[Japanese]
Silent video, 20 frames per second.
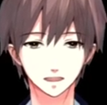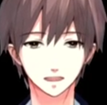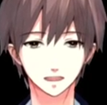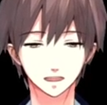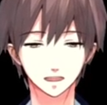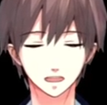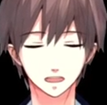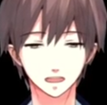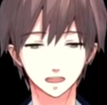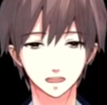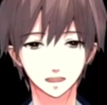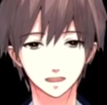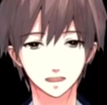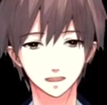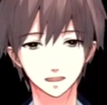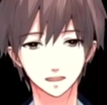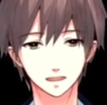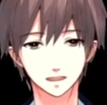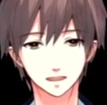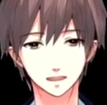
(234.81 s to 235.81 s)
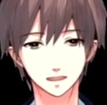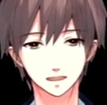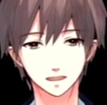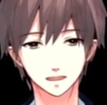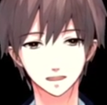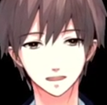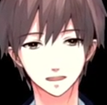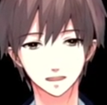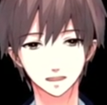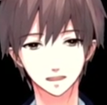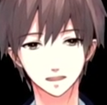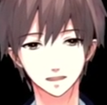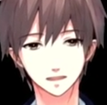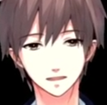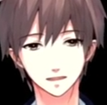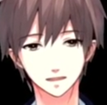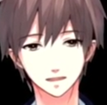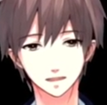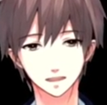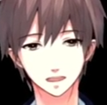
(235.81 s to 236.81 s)
砂風呂は長時
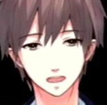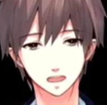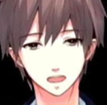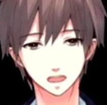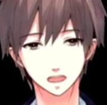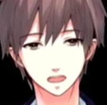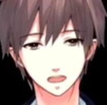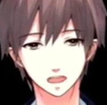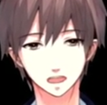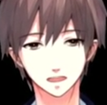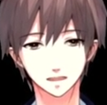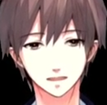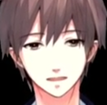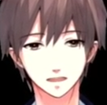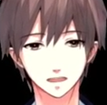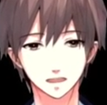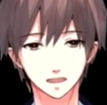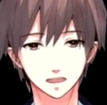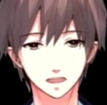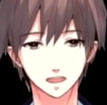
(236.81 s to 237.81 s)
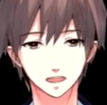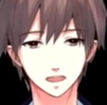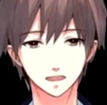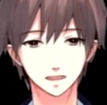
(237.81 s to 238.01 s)
間入っておりませんが